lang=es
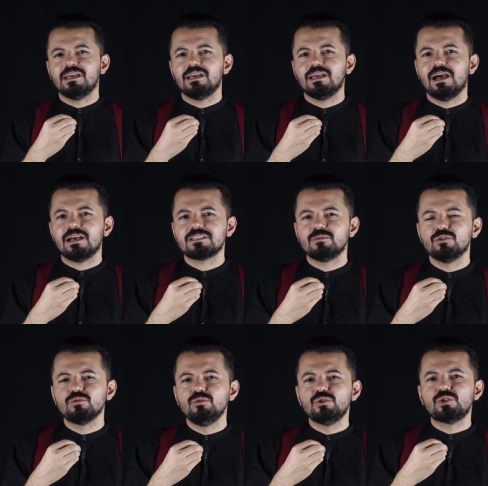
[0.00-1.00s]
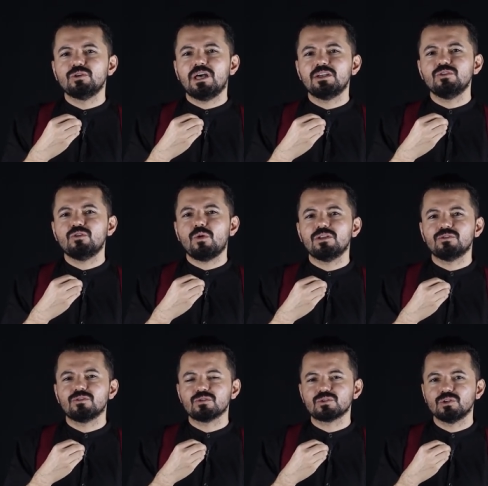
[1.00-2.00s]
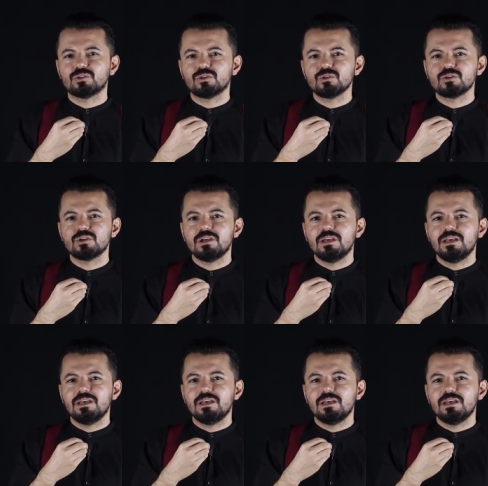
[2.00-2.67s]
eh, hacemos mucho daño cuando nosotros